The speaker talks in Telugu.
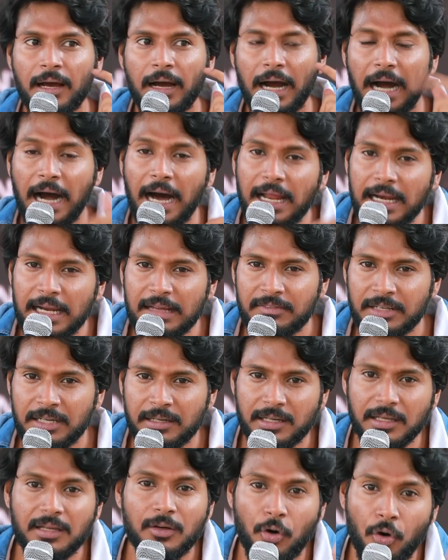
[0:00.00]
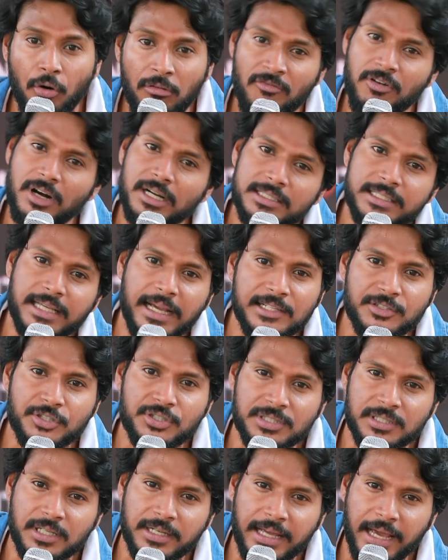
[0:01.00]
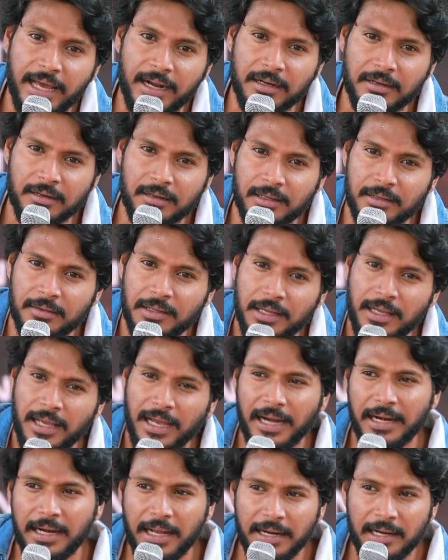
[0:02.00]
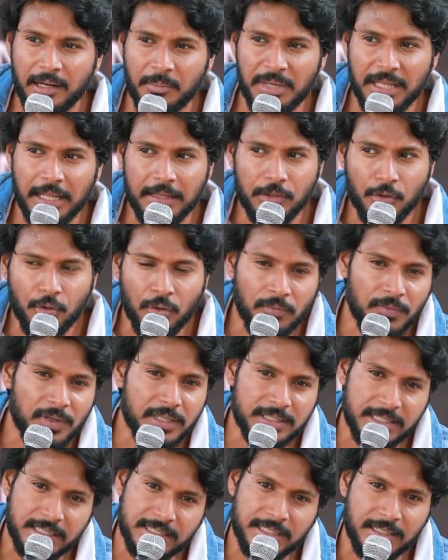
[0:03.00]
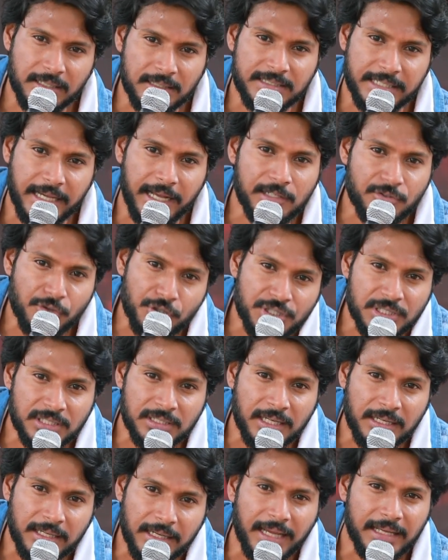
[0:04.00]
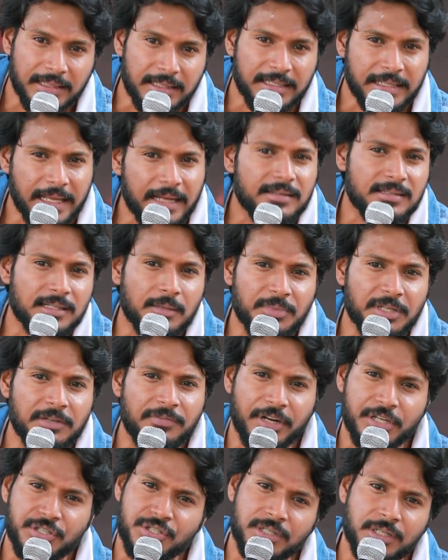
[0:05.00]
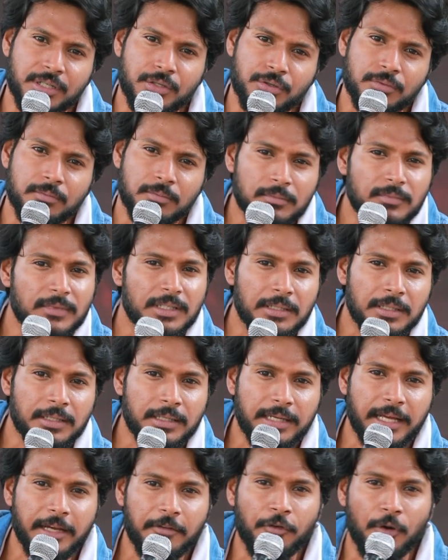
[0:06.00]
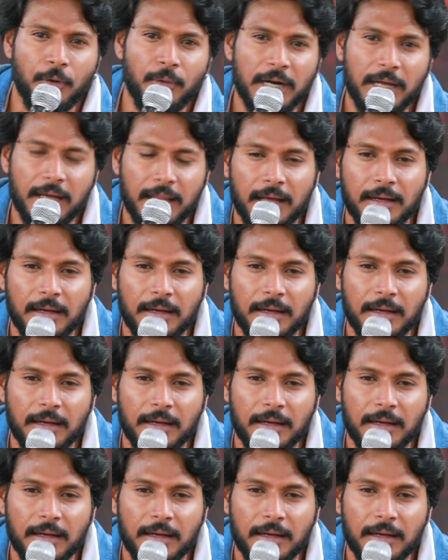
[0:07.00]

ఆ లెవెల్కి హోంవర్క్ చేయాల్సి వచ్చిందండి క్యారెక్టర్కి అండ్ నేను నమ్మేది అంత హోంవర్క్ చేసే చేయాల్సి వచ్చిందంటే ఐ థింక్ దర్ ఇస్ సంథింగ్ ఫ్రెష్ ఇన్ ఇట్ టు టేక్ ఫార్వర్డ్ కదా